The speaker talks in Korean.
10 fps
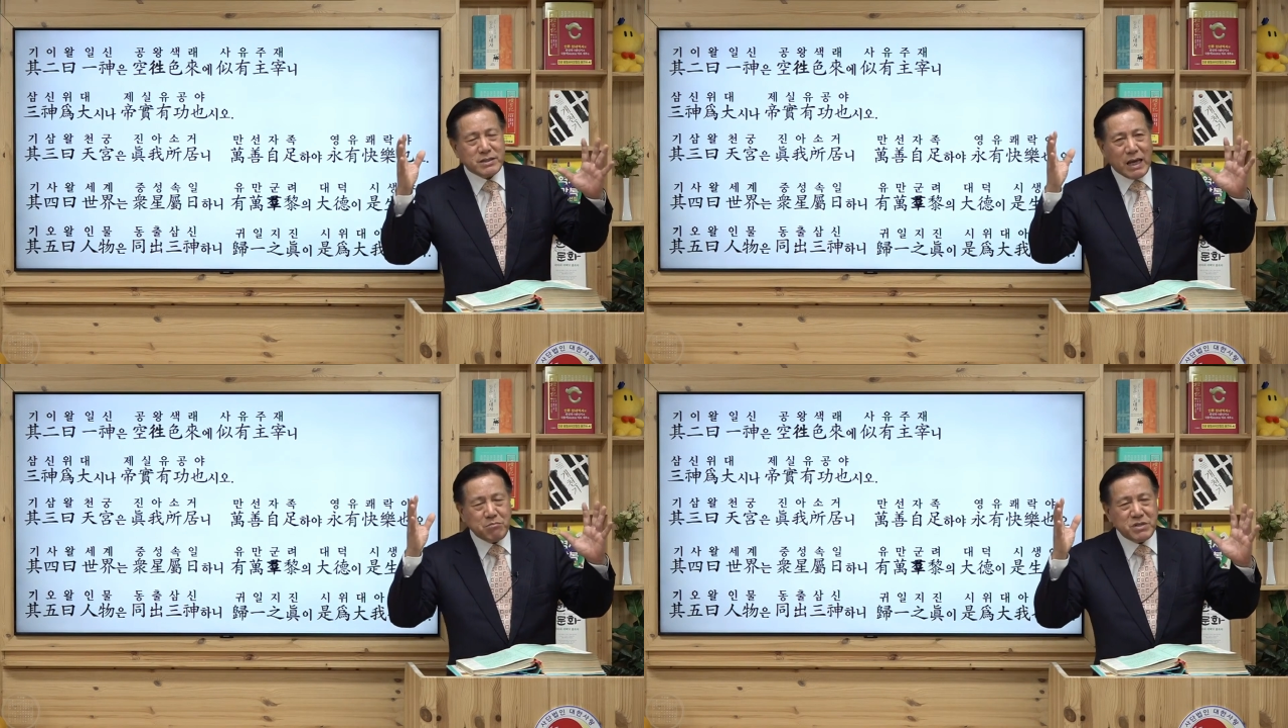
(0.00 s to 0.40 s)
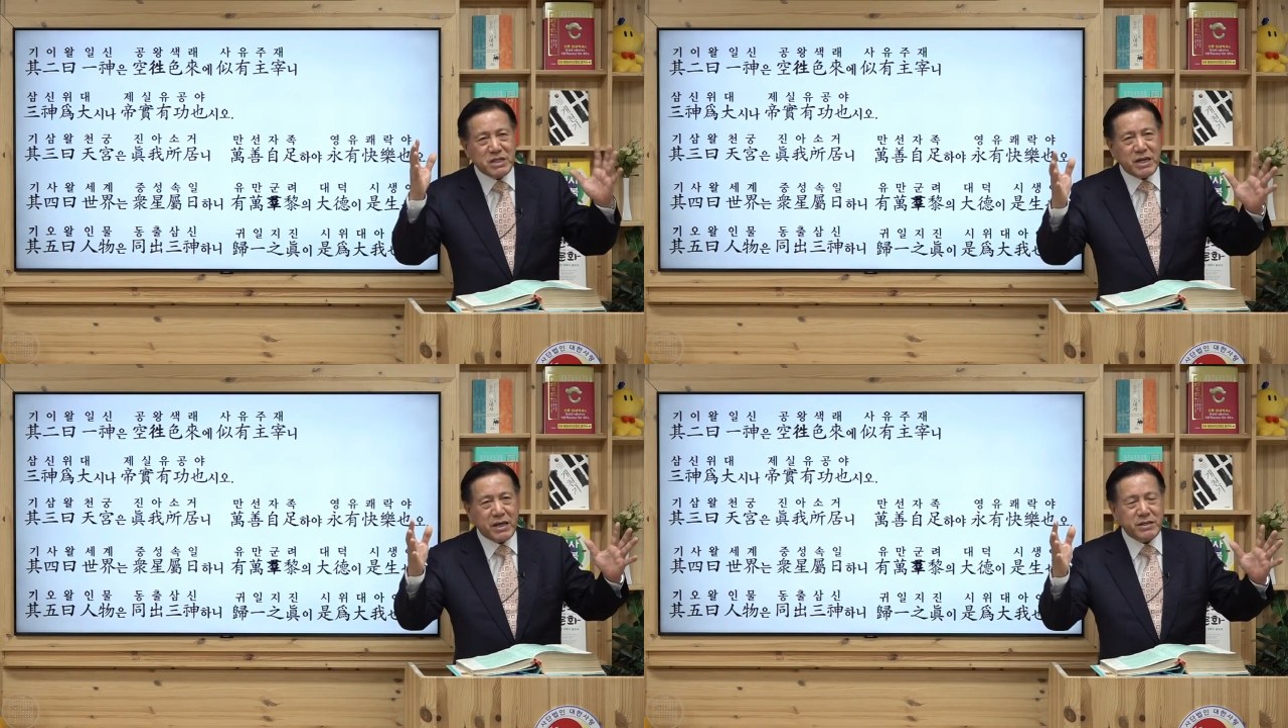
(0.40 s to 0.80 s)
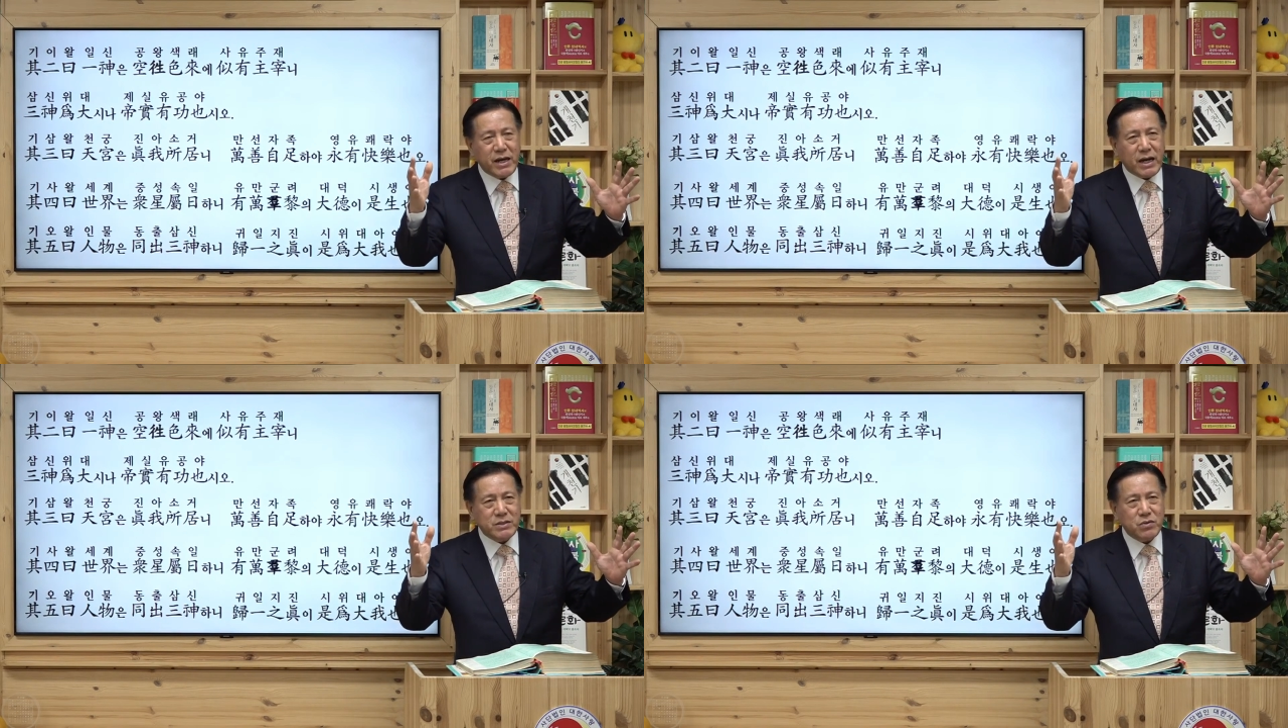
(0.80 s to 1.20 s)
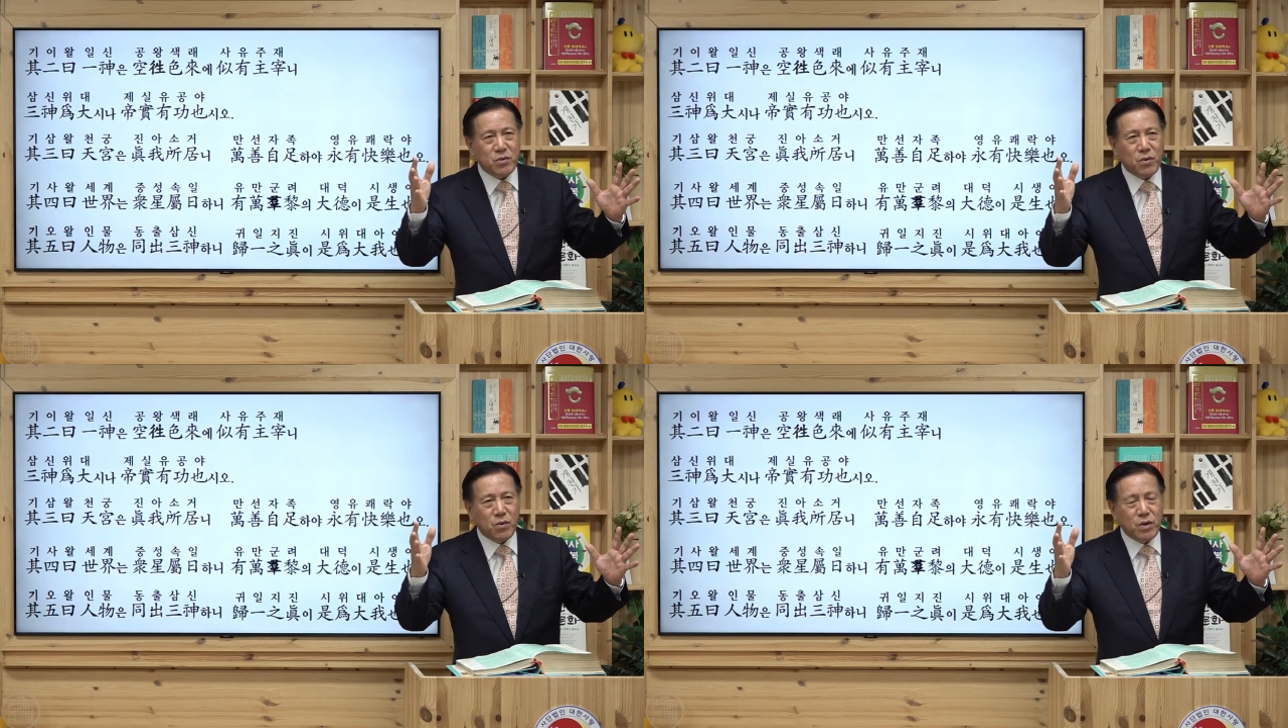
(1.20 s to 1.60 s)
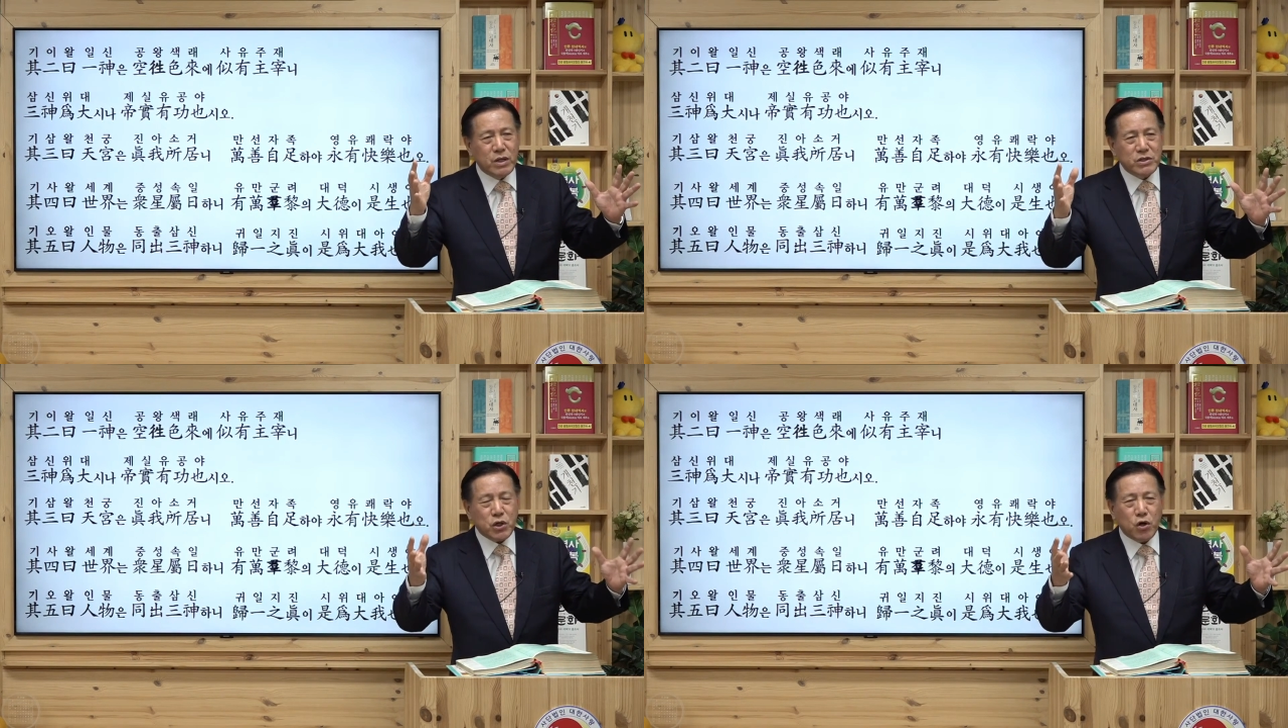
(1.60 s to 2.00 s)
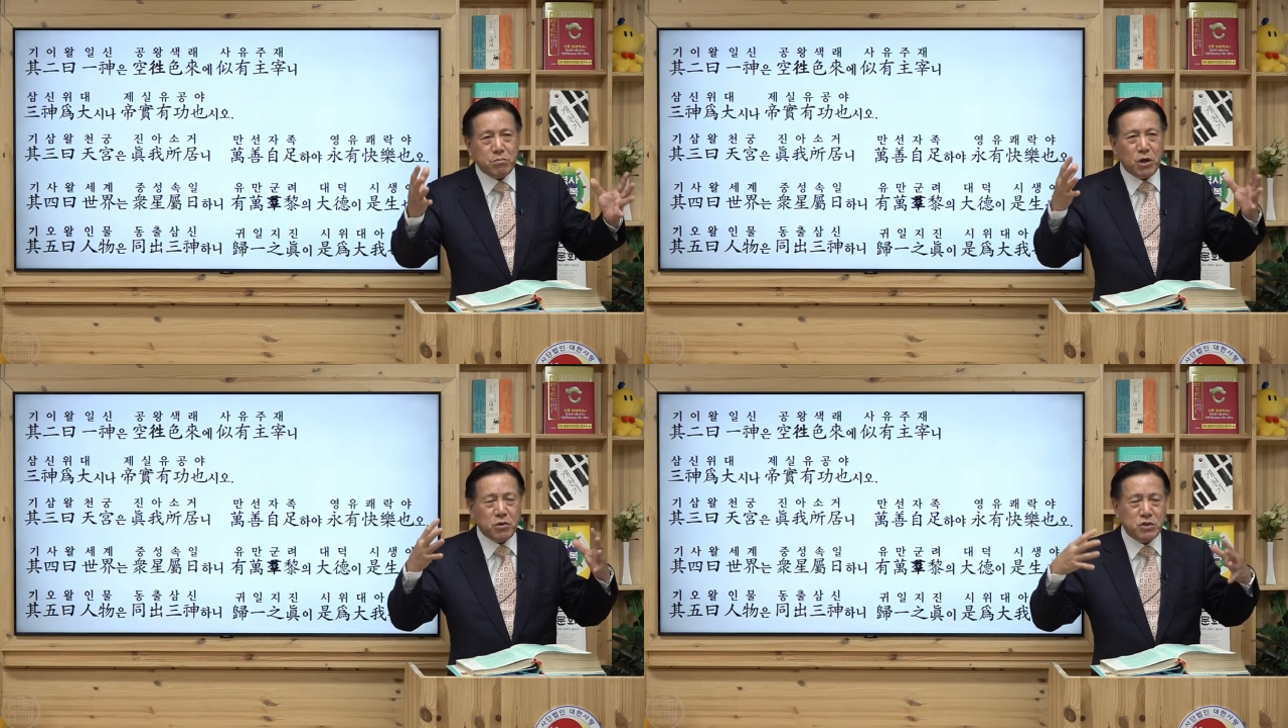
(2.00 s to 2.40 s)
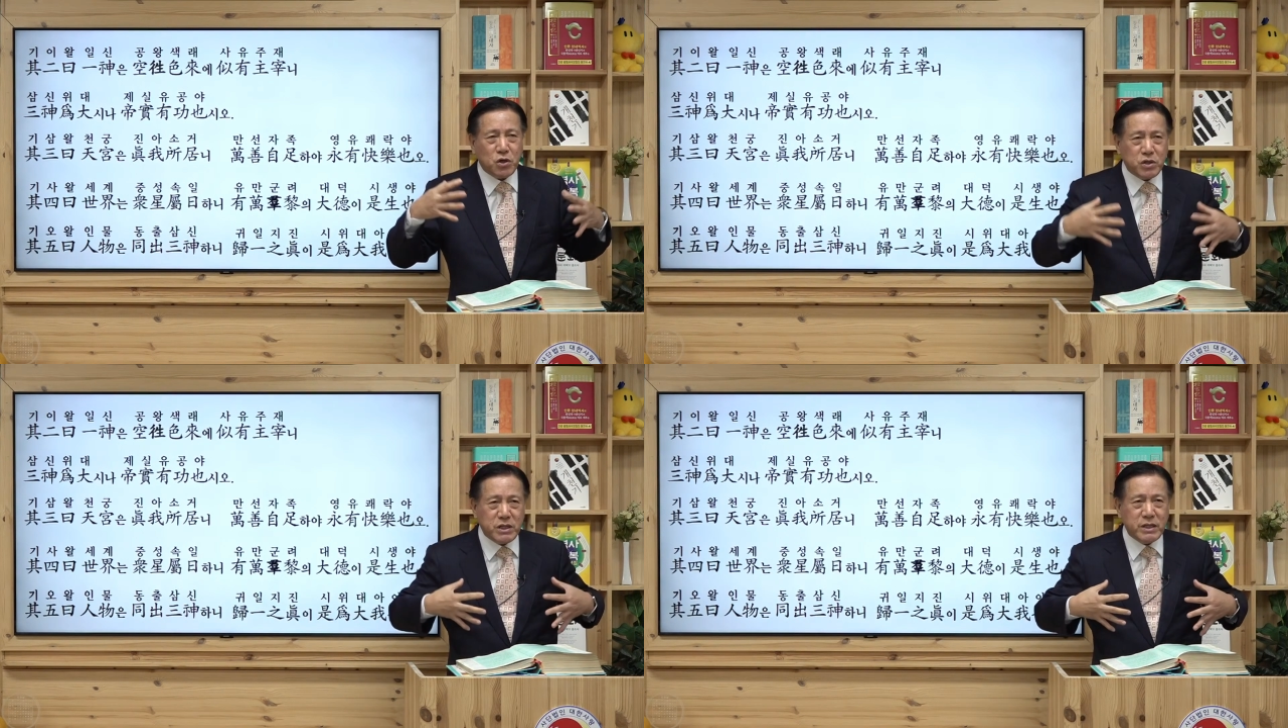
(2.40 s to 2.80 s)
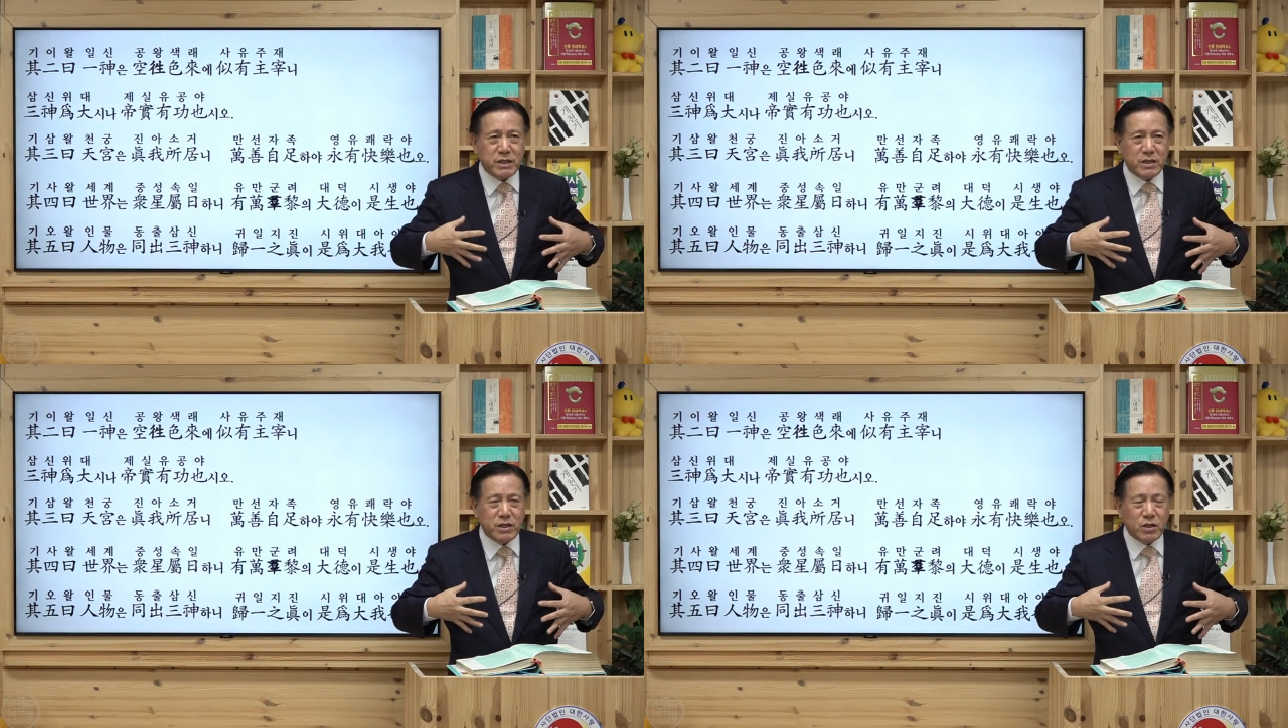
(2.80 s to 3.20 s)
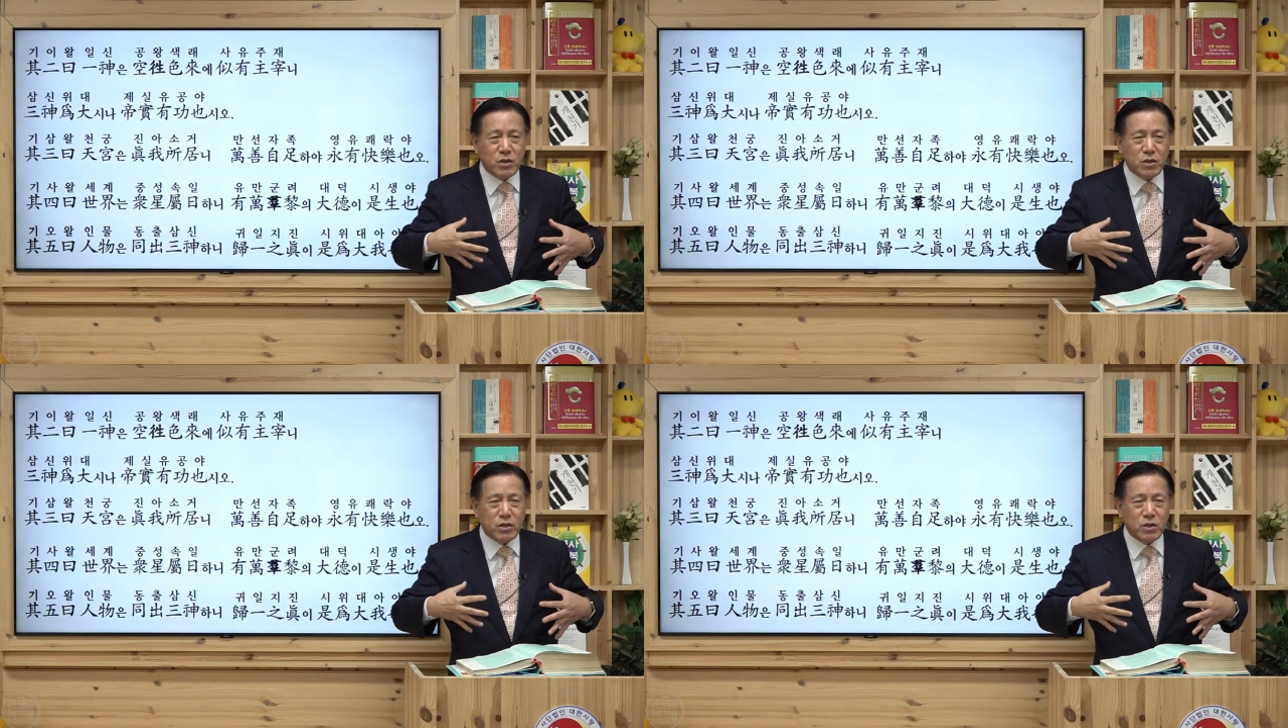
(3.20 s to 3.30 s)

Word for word: 삼신에 의해 가지고 성명정이